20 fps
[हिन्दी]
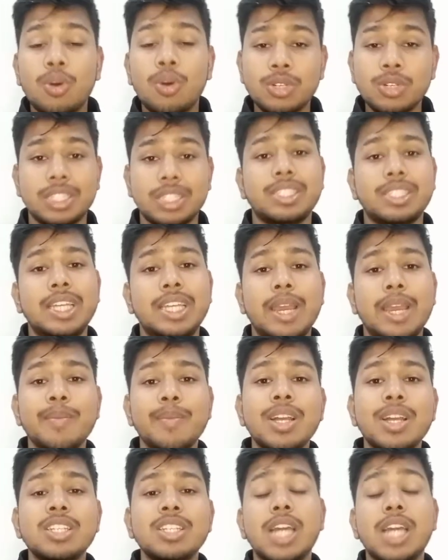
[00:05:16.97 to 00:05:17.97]
हो सकती है
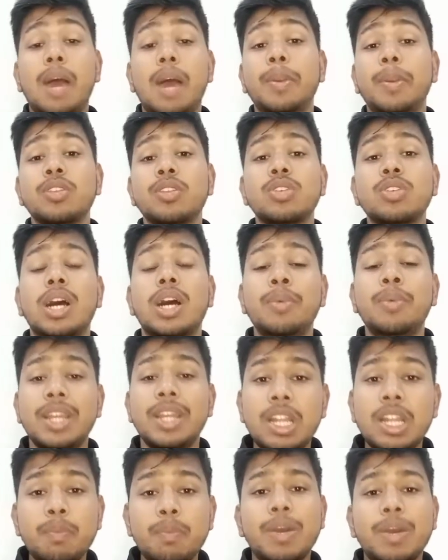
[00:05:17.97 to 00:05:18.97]
जहां पर दोस्तों अब
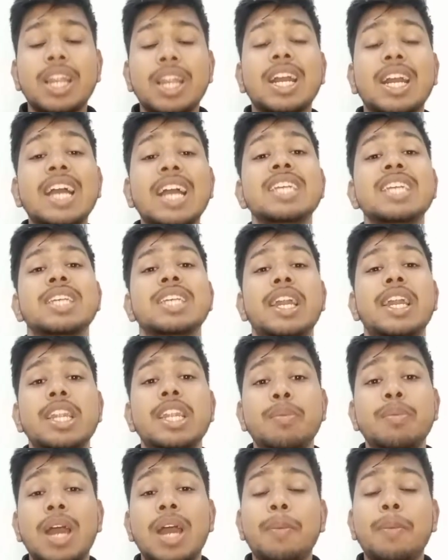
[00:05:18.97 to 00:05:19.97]
इन पर कई सारी
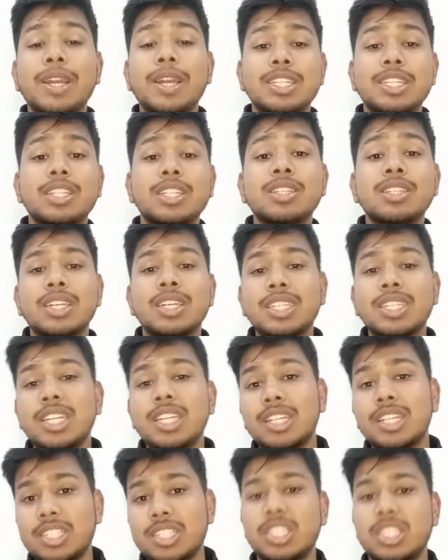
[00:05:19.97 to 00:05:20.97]
टीमें आप कह सकते हैं दस
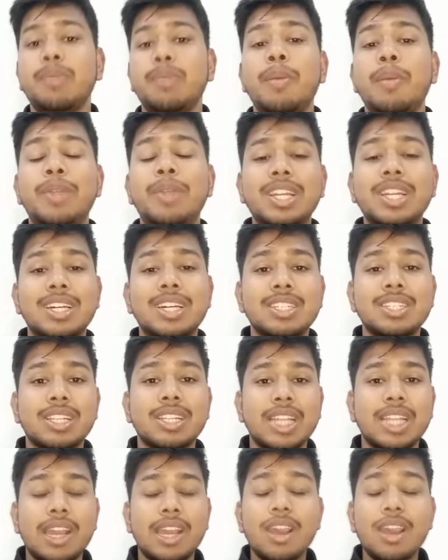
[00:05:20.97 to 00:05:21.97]
की दस टीमें कन्वर्ट कर
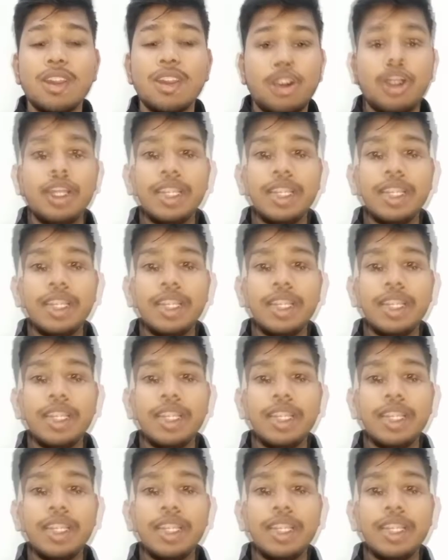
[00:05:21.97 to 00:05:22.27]
सकती है